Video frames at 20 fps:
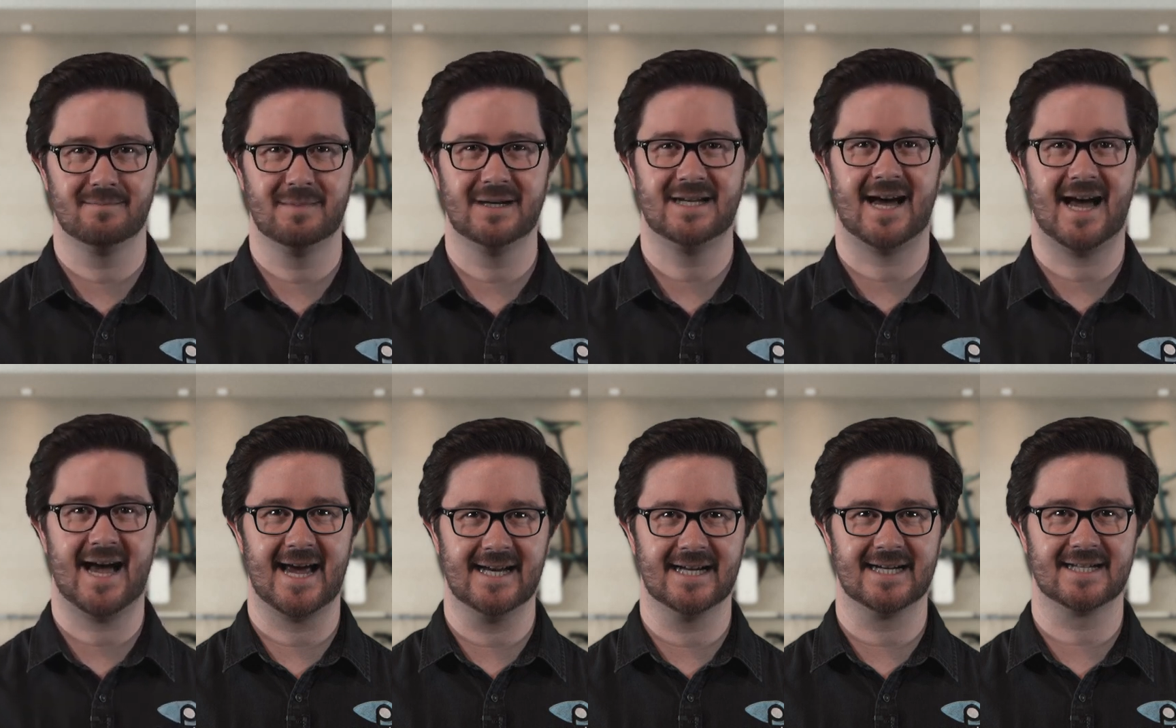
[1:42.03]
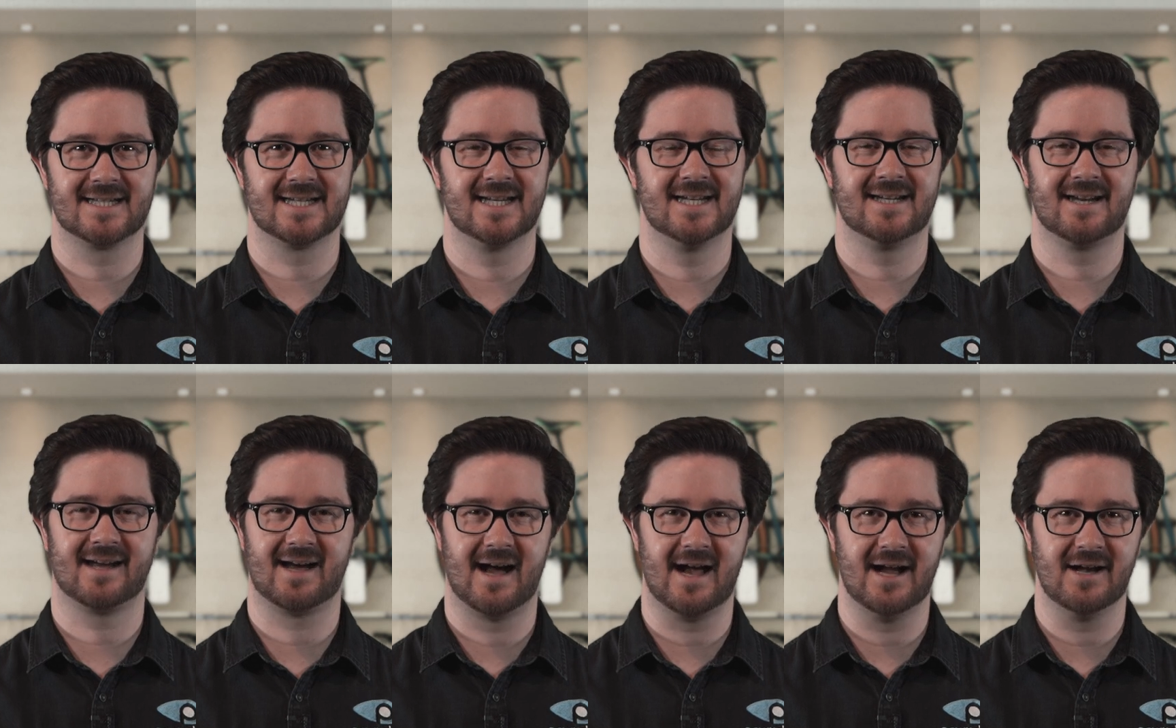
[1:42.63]
mit einer
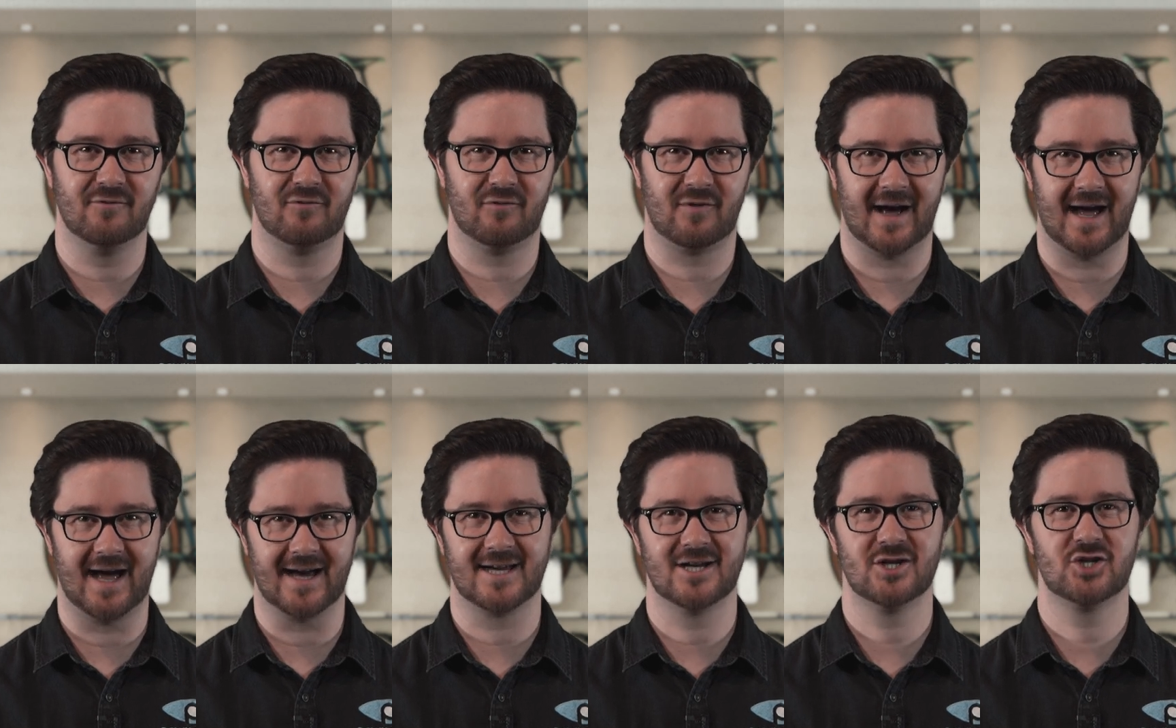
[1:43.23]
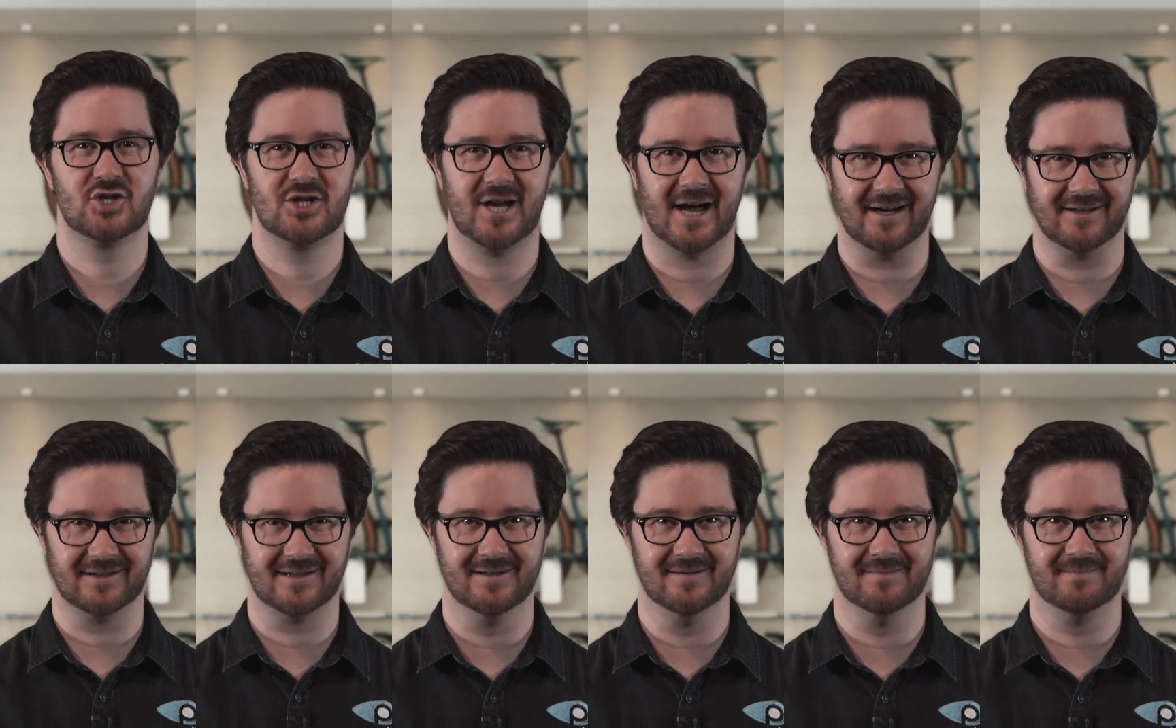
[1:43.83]
zentralen Frage
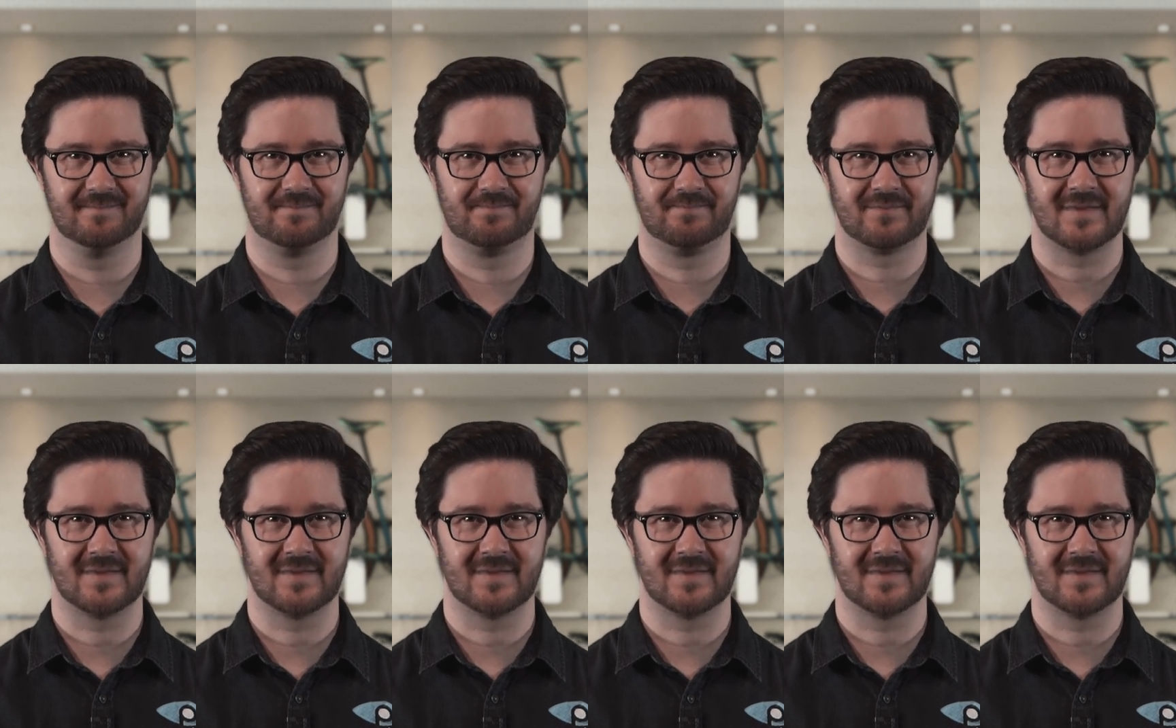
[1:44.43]
starten.